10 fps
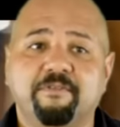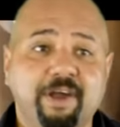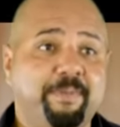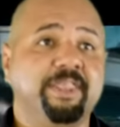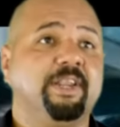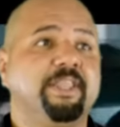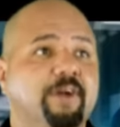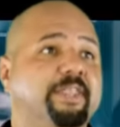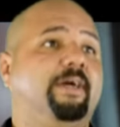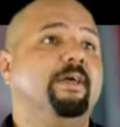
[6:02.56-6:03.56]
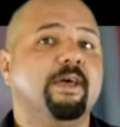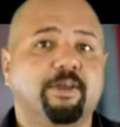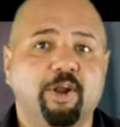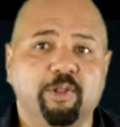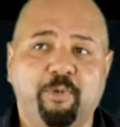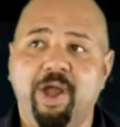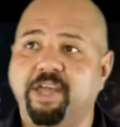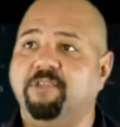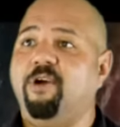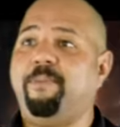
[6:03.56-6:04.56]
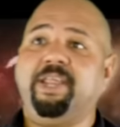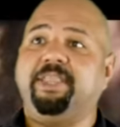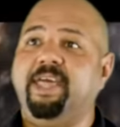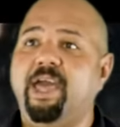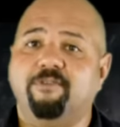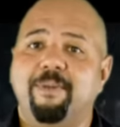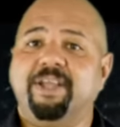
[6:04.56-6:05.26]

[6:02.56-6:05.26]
Eu ficava pensando assim, nossa, que hora que os Power Rangers vão aparecer, vão